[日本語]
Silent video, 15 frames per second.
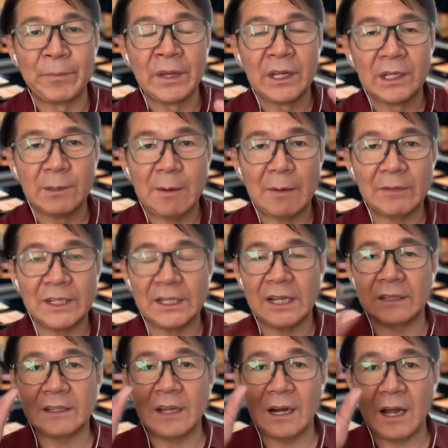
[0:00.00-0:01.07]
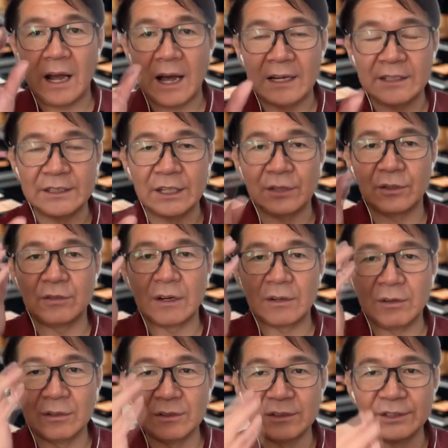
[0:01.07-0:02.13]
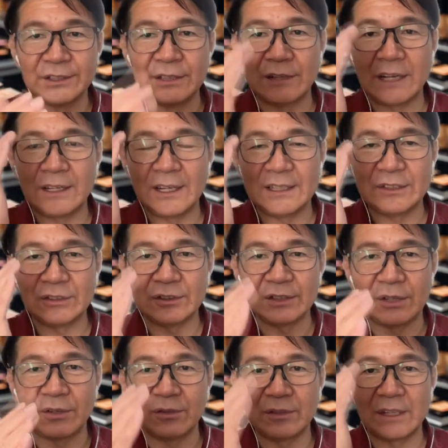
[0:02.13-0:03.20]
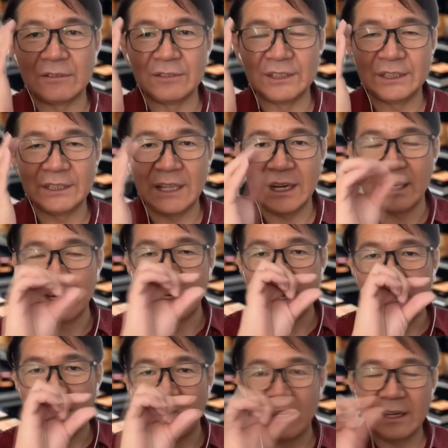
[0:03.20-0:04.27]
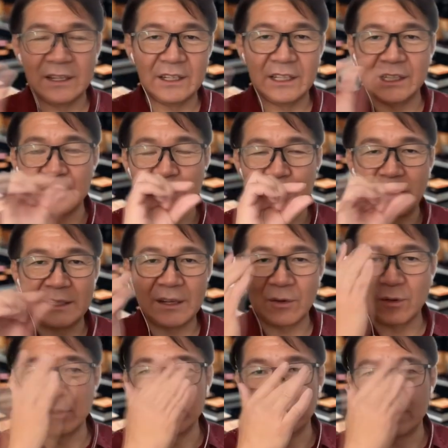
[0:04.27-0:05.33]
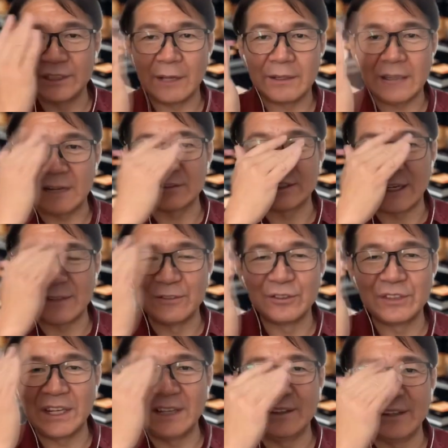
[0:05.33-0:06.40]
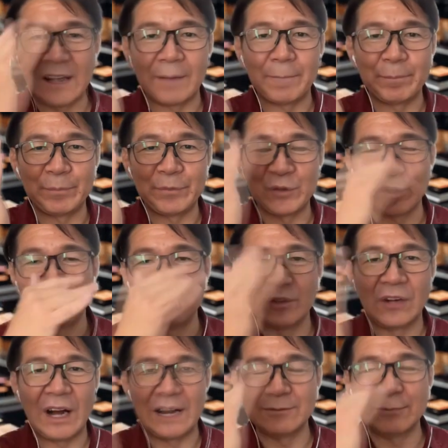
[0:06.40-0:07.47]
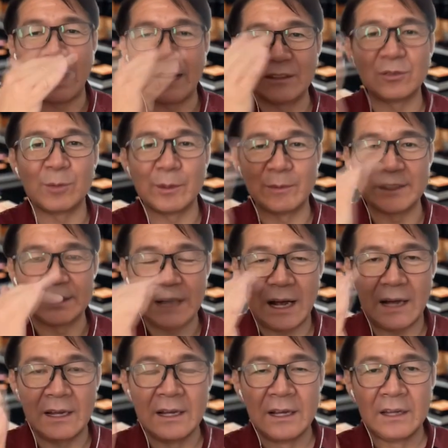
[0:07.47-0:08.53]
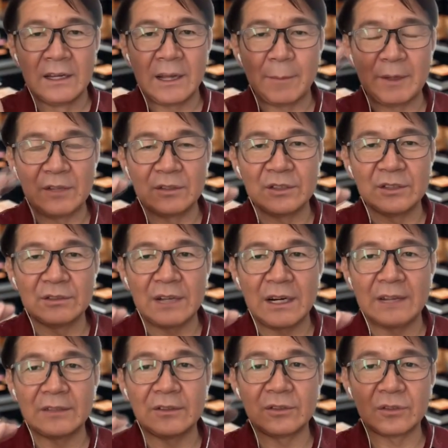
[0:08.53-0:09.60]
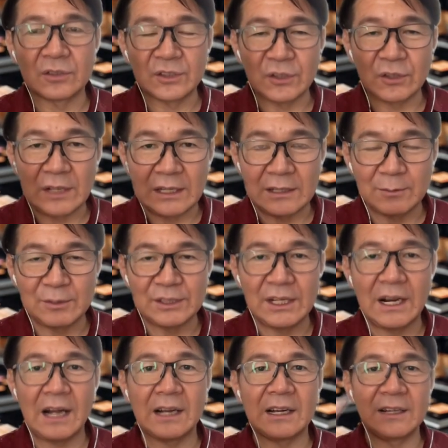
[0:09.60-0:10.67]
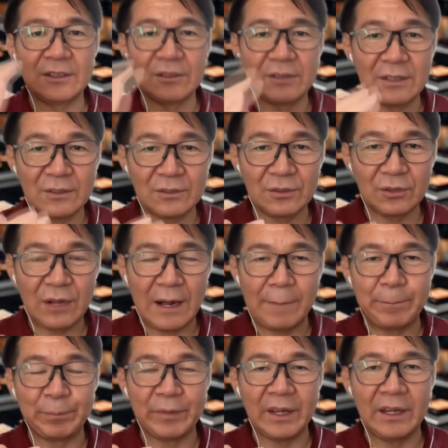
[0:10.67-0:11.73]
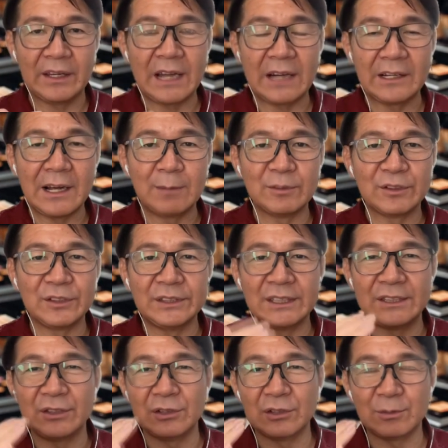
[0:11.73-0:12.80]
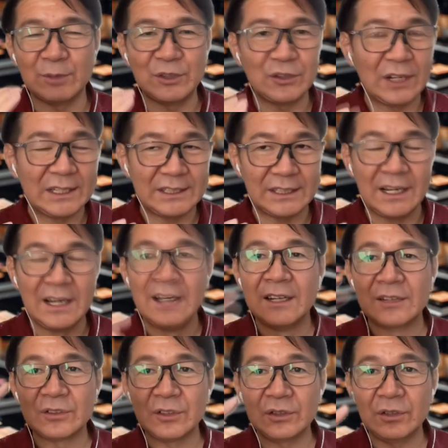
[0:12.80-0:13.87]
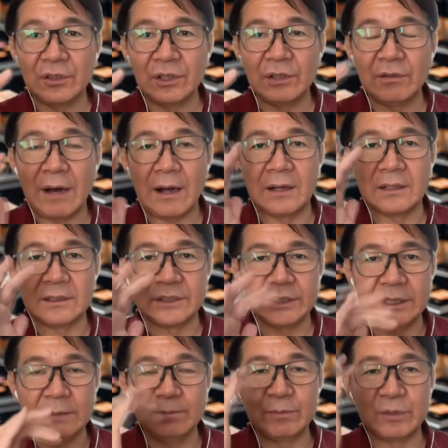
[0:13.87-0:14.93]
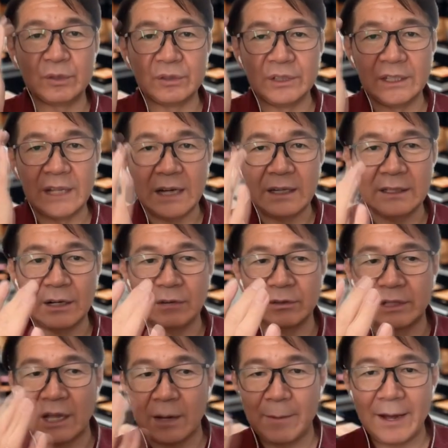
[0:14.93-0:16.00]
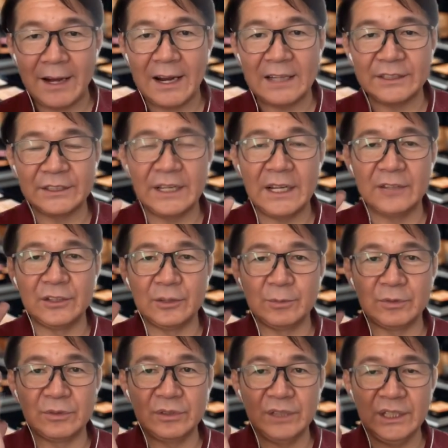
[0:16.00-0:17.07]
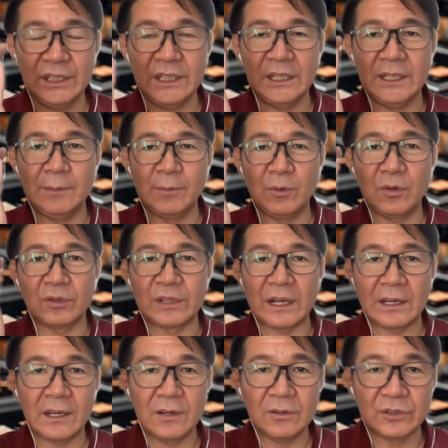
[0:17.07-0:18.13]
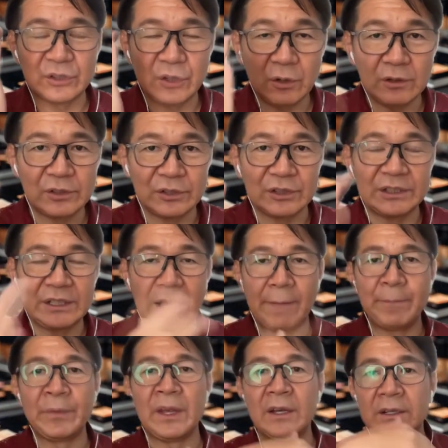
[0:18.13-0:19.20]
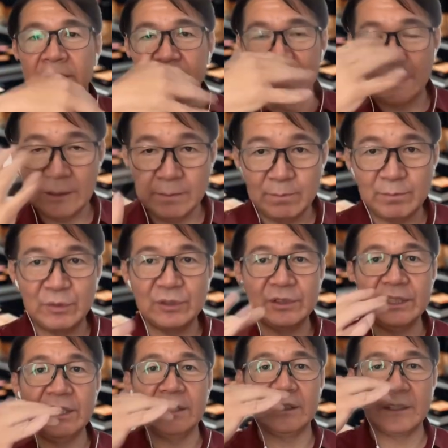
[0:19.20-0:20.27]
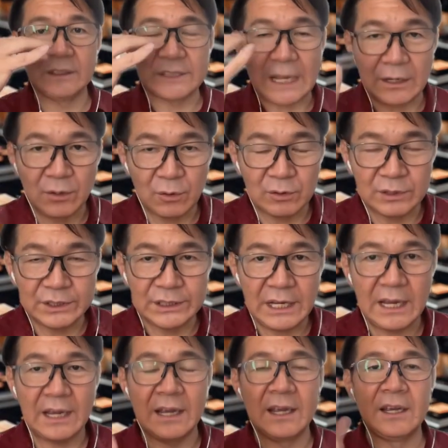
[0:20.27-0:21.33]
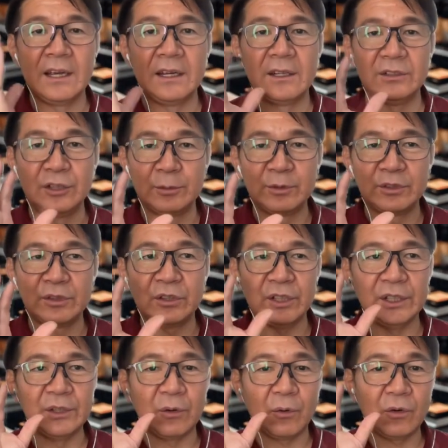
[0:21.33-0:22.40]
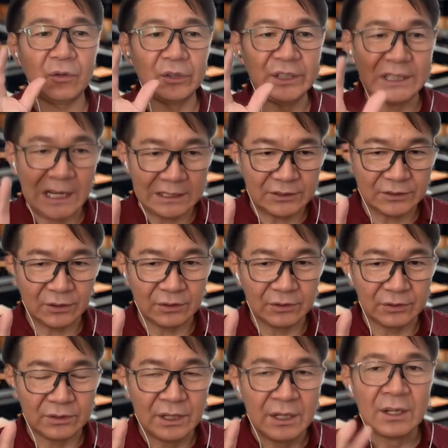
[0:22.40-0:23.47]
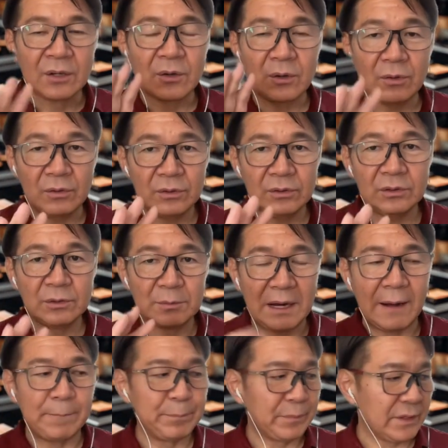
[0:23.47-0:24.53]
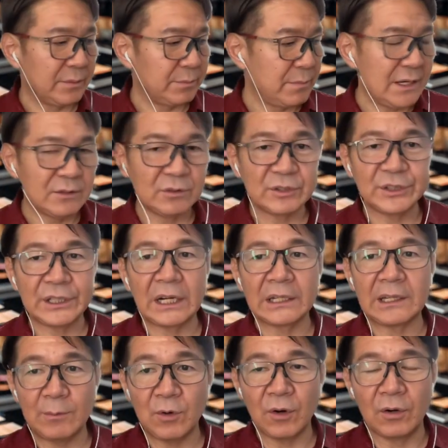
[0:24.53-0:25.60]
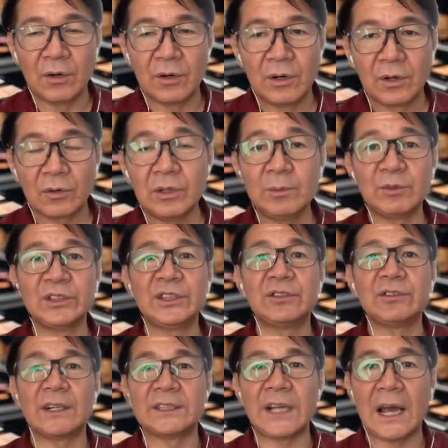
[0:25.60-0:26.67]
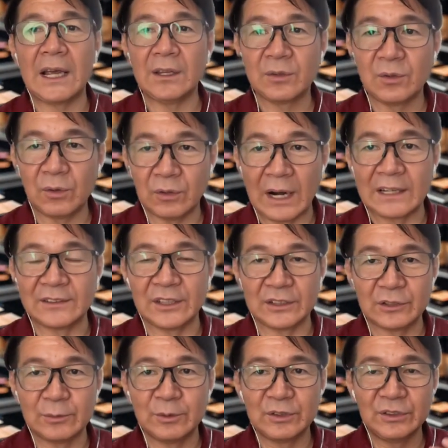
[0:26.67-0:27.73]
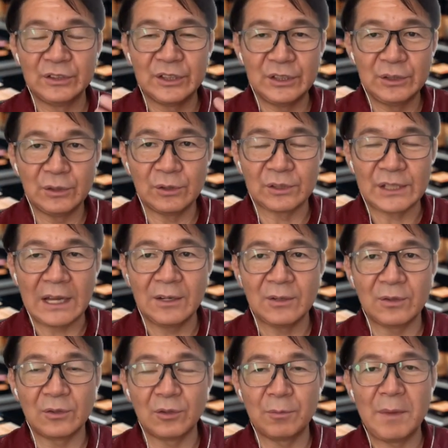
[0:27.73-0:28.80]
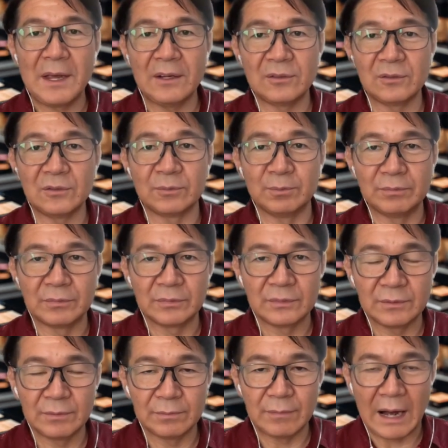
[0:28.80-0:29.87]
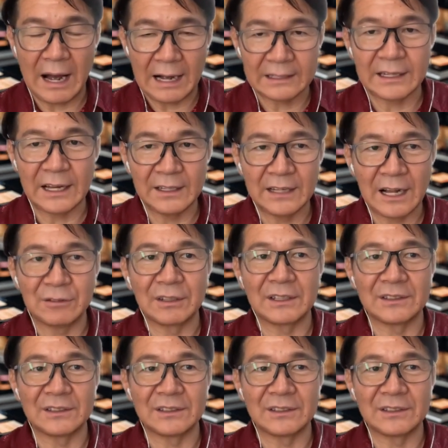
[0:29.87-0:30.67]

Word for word: 今までだったらアイシャドウはこういうふうにしてグラデーションしてこんなふうにして、えー、引き締めてこういうふうにしてたくさん塗っていったそういうのはあると思いますがやっぱり40ぐらいになってくる子育てもせなあかんいろんなことが、えー、キャリアもついて仕事も忙しいそういう時にはシンプルに何かを手放して自分にいいものだけをチョイススしてシンプルに作業して自分のいいところを生かすというこういう、まあ、メイクの仕方もこれも実は最高なんですね自分史上最高のメイクの、まあ、発見になるわけです